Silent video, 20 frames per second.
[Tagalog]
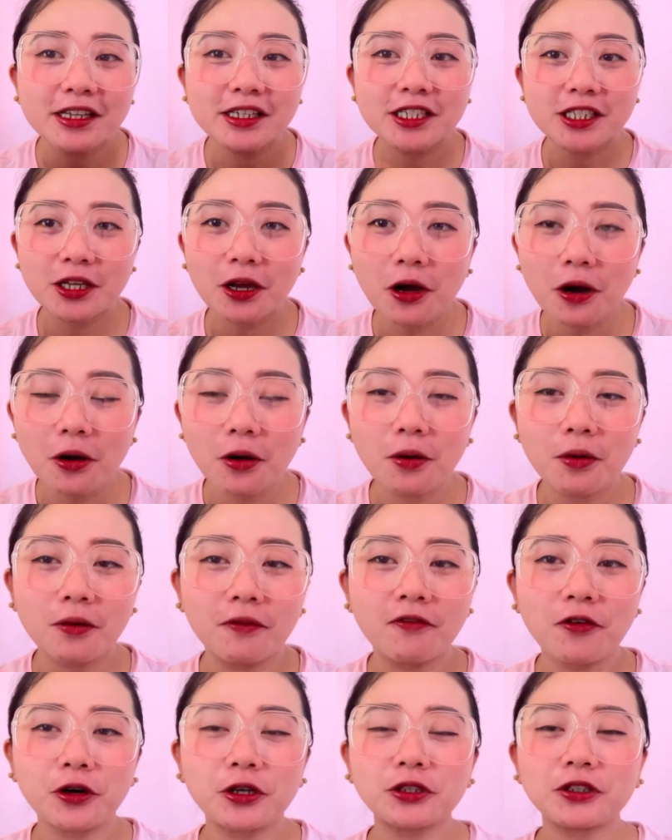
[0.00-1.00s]
So,
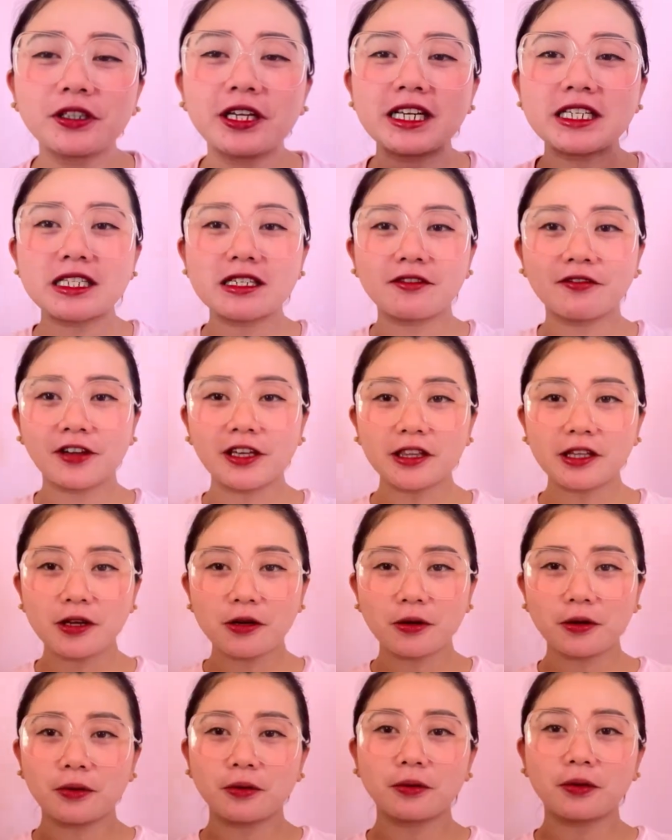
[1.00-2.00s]
for today's
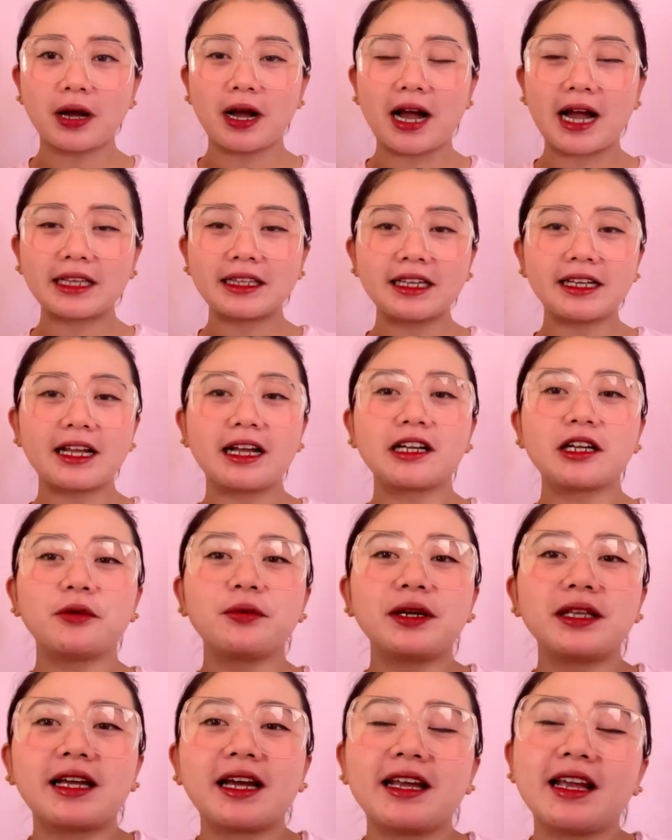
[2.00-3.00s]
video, ang ating
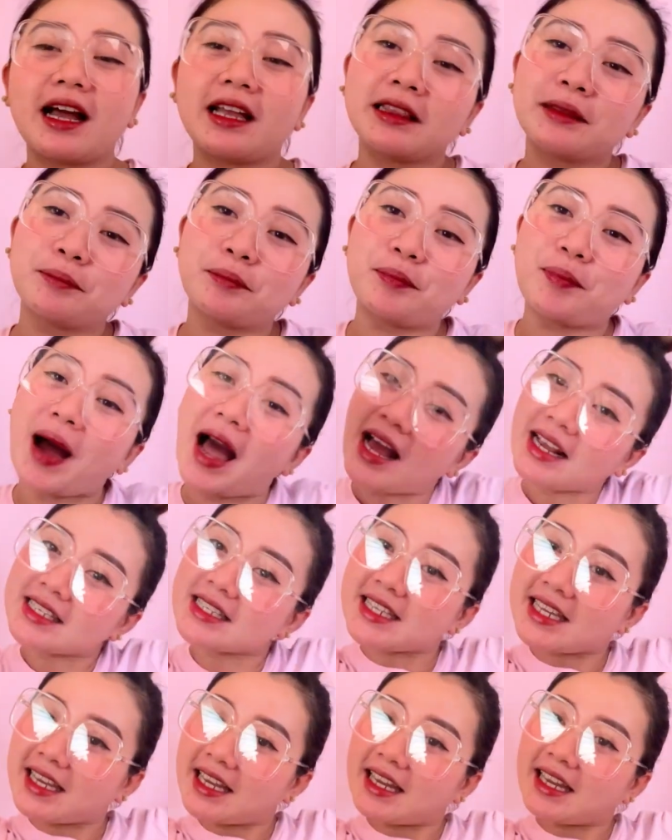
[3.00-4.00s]
gagawin ay
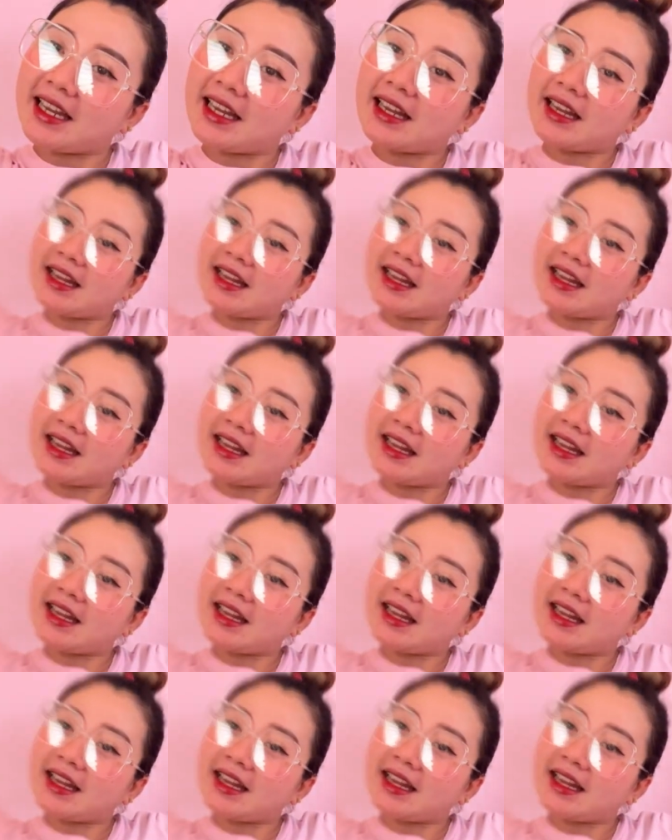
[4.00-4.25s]
unboxing!